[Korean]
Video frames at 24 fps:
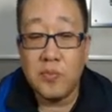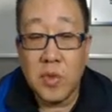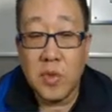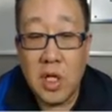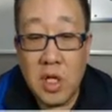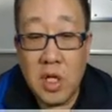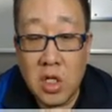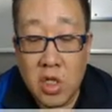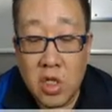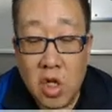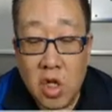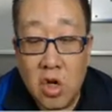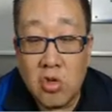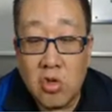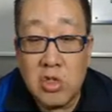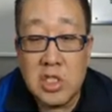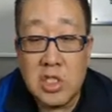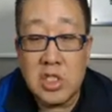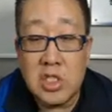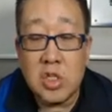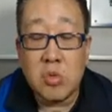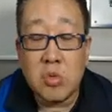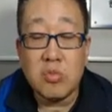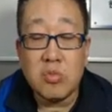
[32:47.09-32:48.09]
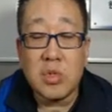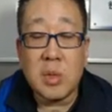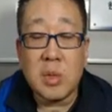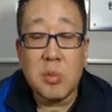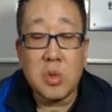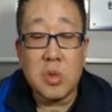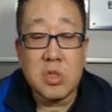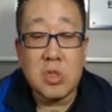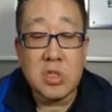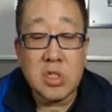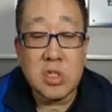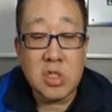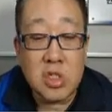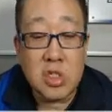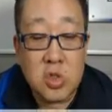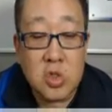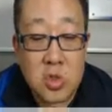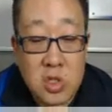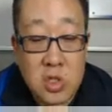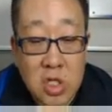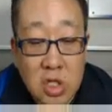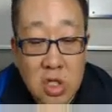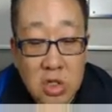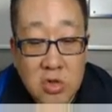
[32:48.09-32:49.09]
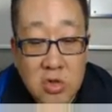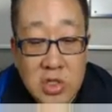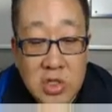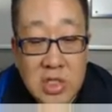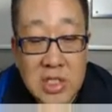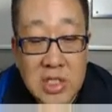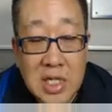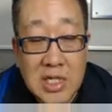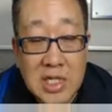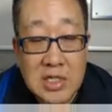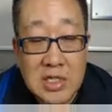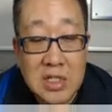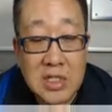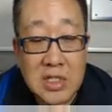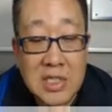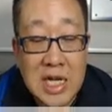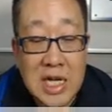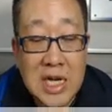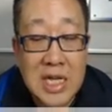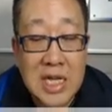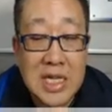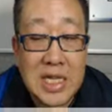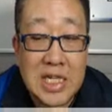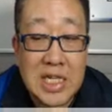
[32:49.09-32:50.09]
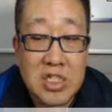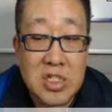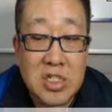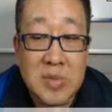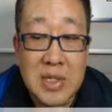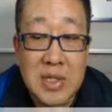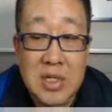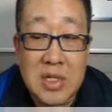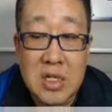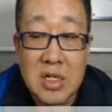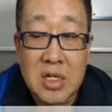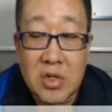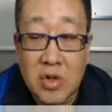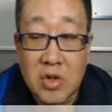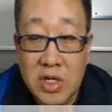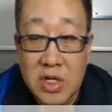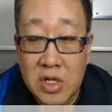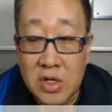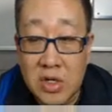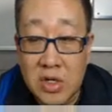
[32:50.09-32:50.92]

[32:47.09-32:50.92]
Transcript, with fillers: 결국 이제 정부가 보증을 서줘서 우리은행에서 싸게 대출 받으는 거예요.